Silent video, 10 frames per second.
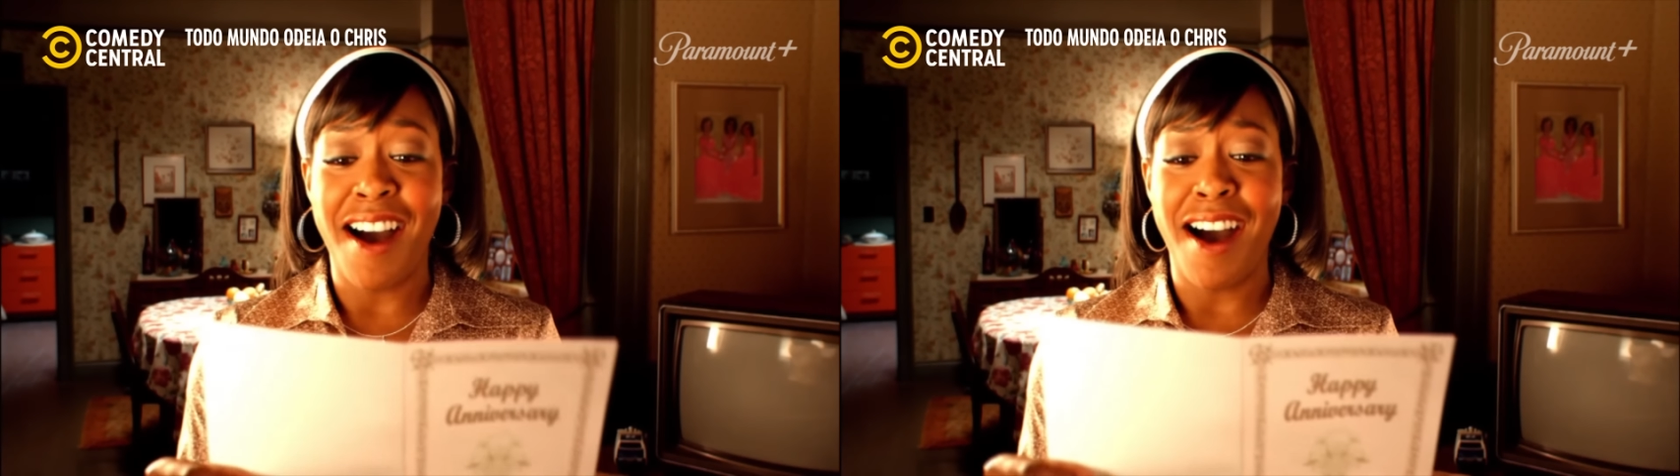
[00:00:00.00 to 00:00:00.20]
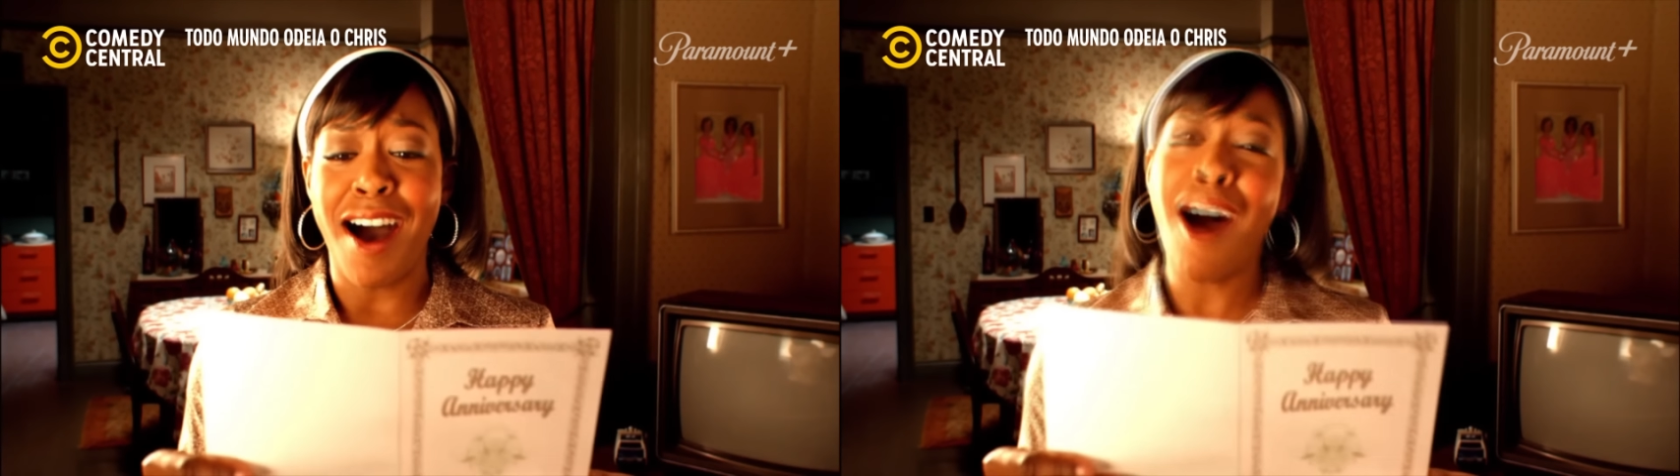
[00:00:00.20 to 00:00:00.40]

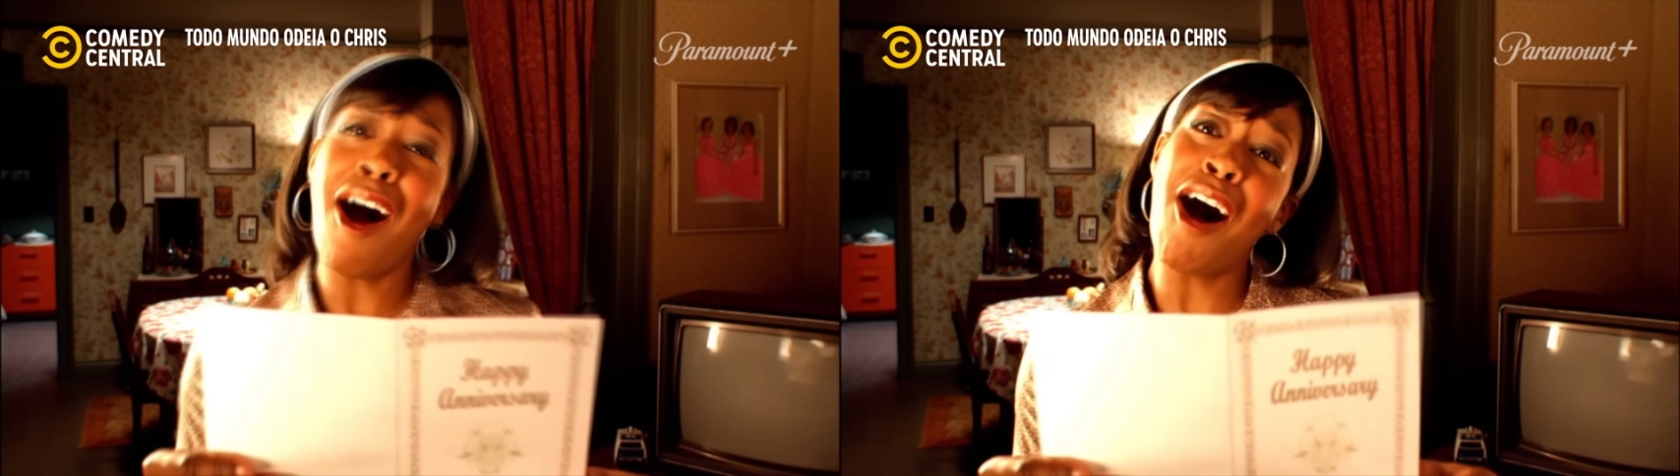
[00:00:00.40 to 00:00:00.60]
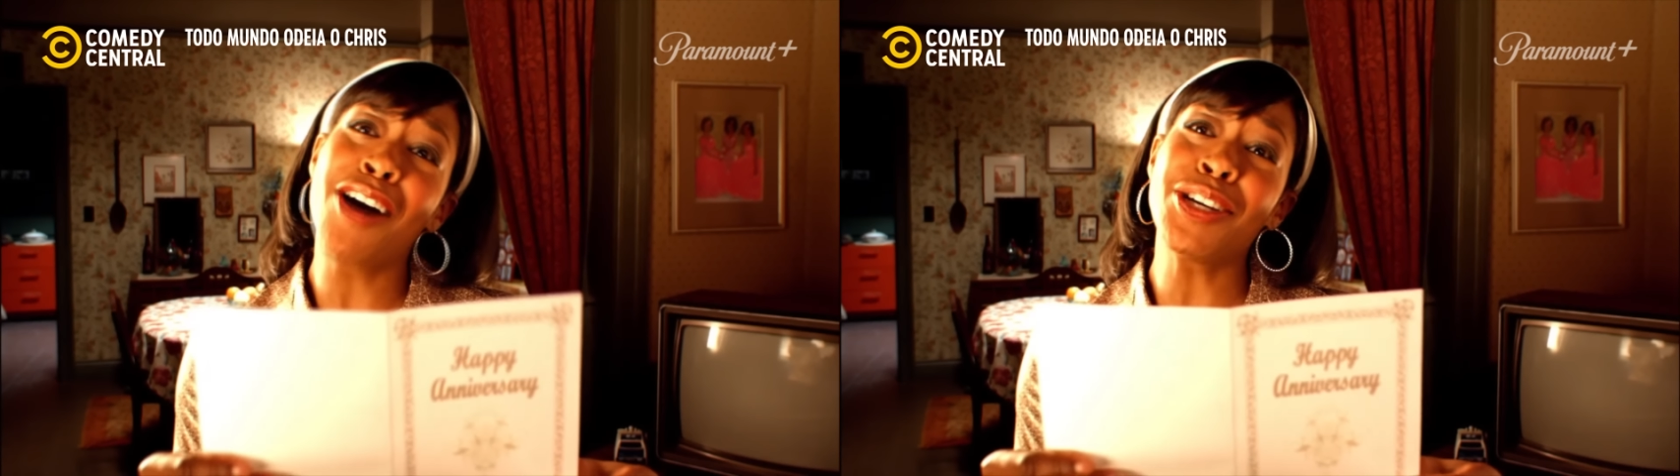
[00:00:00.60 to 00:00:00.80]
Ah,
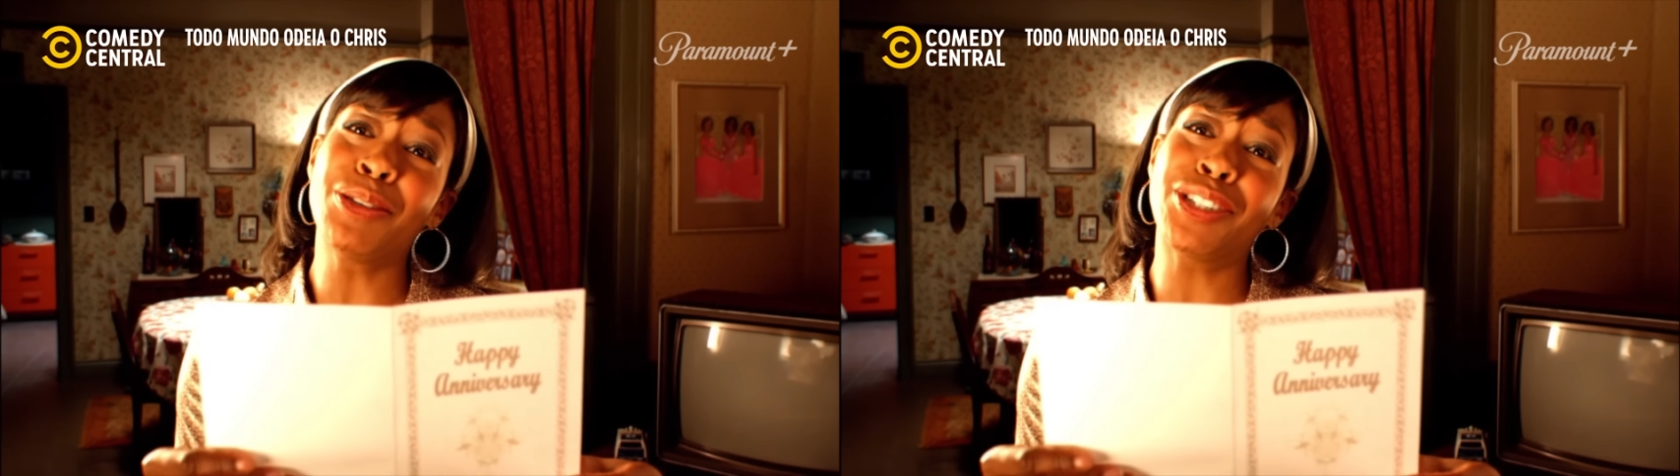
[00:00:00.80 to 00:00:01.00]
oh, mas não